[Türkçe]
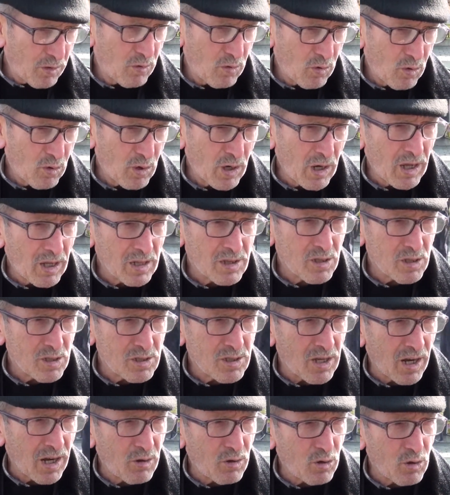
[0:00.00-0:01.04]
16
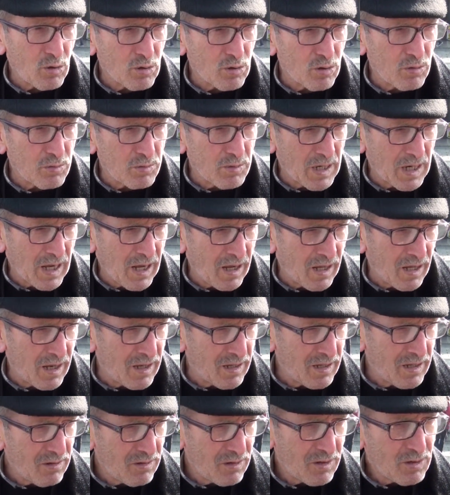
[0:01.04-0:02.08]
sene oldu
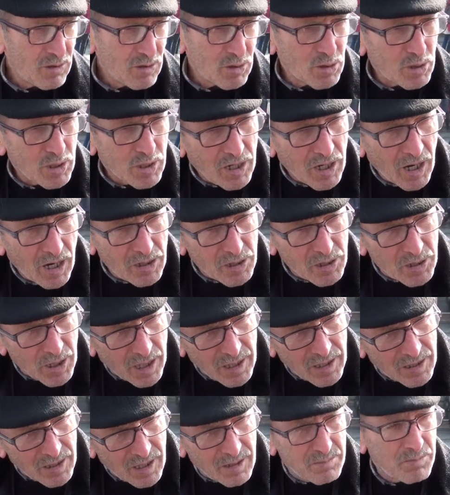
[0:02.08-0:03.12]
buralar. Keşke
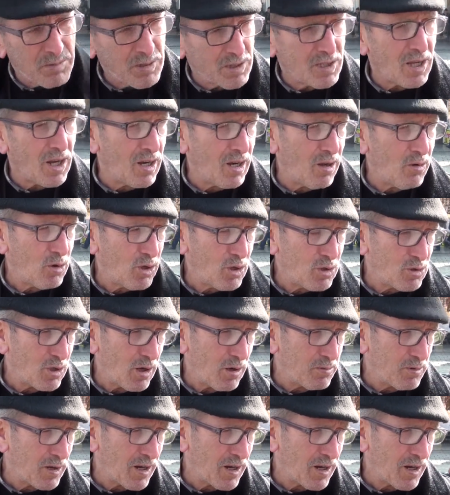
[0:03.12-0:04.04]
20 sene önce